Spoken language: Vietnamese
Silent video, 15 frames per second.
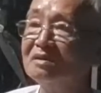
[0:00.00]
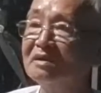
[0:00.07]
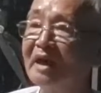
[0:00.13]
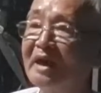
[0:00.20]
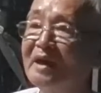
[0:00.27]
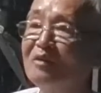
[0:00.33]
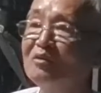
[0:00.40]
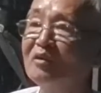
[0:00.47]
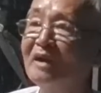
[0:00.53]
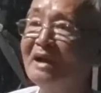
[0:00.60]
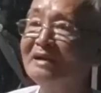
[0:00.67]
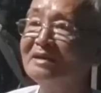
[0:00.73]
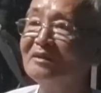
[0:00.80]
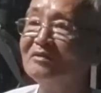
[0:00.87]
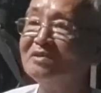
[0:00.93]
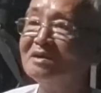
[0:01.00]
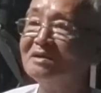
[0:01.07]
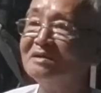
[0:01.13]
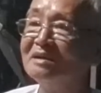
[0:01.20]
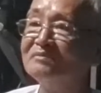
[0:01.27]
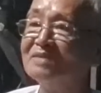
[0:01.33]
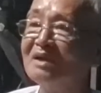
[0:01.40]
heo đồ ăn này thôi
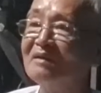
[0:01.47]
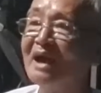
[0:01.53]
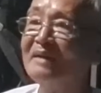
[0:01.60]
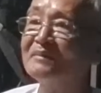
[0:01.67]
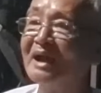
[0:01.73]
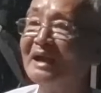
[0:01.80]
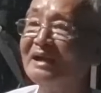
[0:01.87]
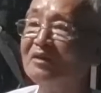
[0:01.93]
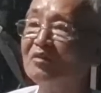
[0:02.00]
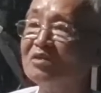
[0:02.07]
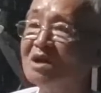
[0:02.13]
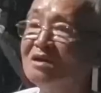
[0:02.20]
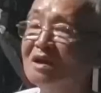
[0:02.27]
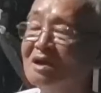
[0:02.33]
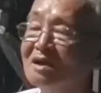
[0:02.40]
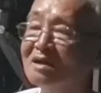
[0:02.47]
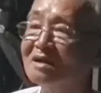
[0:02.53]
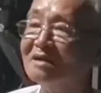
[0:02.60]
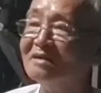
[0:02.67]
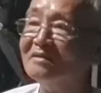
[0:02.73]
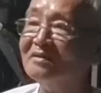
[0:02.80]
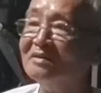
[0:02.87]
chứ làm sao ai mà ăn cái đồ dư đó
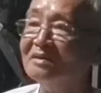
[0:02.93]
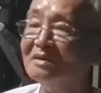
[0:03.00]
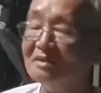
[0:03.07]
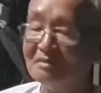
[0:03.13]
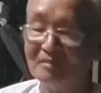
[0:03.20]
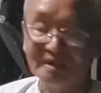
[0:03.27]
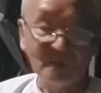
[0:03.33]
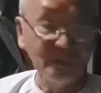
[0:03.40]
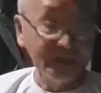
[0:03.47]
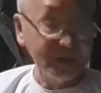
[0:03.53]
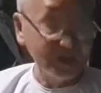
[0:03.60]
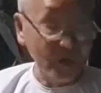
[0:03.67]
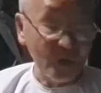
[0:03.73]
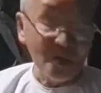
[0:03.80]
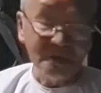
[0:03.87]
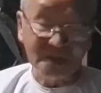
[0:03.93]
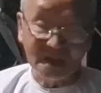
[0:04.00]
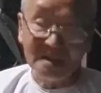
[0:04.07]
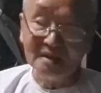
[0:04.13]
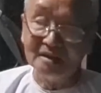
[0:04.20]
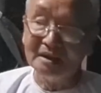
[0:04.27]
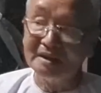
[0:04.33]
mà trong khi có
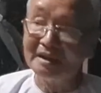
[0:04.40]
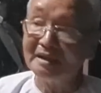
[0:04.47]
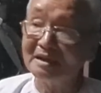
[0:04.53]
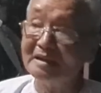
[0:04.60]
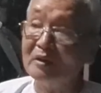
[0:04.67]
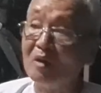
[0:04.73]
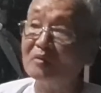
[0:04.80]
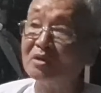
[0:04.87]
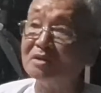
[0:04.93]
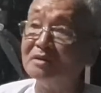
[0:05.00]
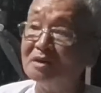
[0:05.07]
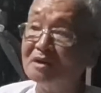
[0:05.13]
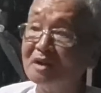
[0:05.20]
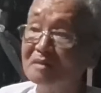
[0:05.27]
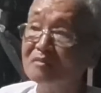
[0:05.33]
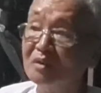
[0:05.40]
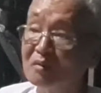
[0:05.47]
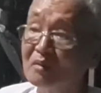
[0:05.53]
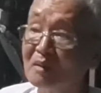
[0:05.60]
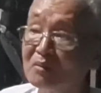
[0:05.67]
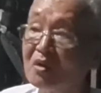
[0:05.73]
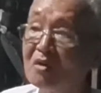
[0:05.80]
những người cái đồ thừa đó
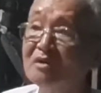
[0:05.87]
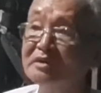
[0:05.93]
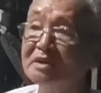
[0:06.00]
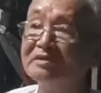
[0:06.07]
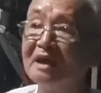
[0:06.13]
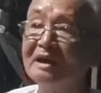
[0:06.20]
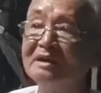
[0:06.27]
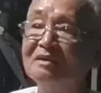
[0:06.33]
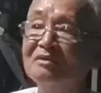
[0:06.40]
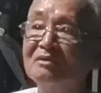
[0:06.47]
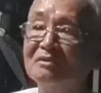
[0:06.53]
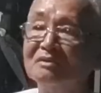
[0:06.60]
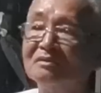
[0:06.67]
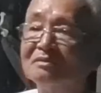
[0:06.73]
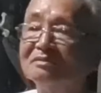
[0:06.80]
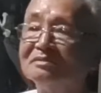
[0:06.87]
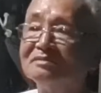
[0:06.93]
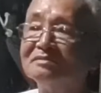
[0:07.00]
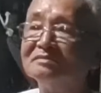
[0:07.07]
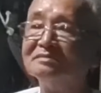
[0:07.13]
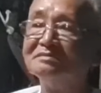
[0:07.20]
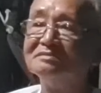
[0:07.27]
cũng không có nên ăn đâu
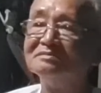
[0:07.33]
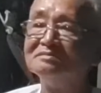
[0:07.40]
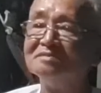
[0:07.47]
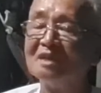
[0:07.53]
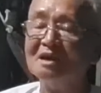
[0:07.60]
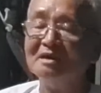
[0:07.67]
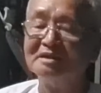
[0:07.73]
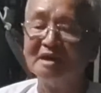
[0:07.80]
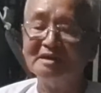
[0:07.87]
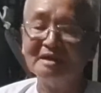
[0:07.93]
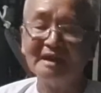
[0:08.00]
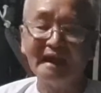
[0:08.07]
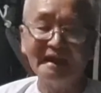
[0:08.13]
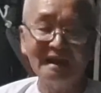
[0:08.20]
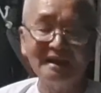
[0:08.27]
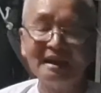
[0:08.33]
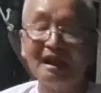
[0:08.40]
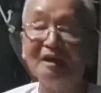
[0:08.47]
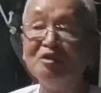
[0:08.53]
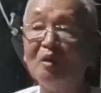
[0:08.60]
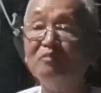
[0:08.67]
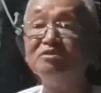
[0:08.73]
thì như vậy là
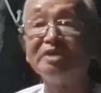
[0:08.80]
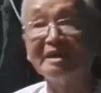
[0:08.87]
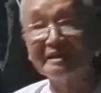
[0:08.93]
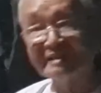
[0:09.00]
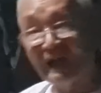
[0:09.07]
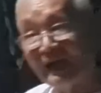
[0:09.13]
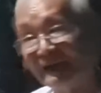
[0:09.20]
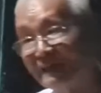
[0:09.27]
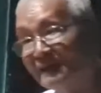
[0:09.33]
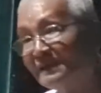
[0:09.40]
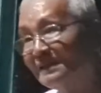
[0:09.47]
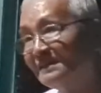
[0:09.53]
lợi dụng tiền tài